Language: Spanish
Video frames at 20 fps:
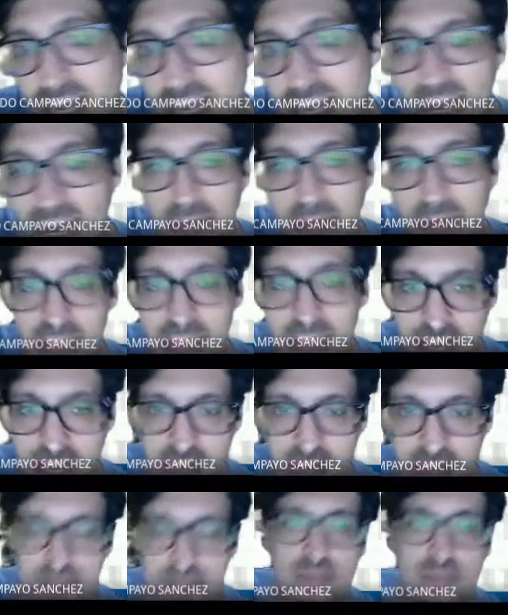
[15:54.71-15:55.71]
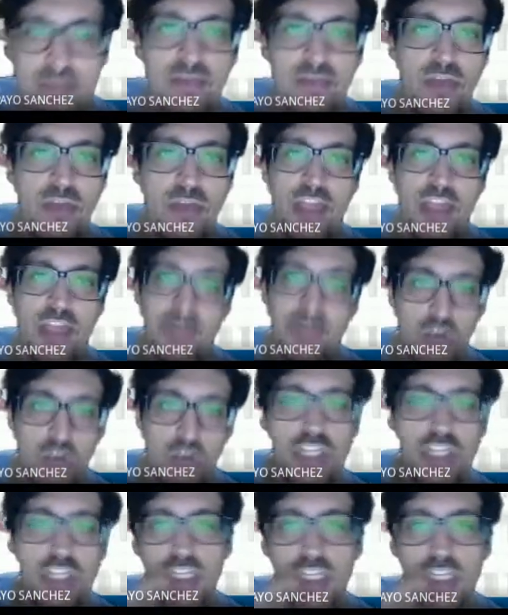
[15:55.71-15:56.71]
la mediana es menos
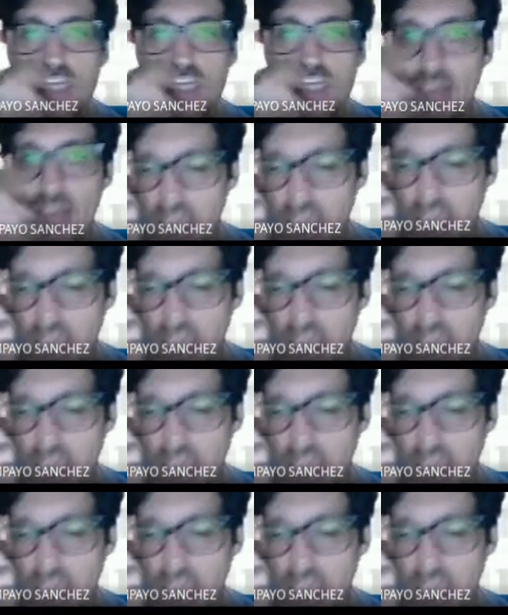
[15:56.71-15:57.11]
sensible a,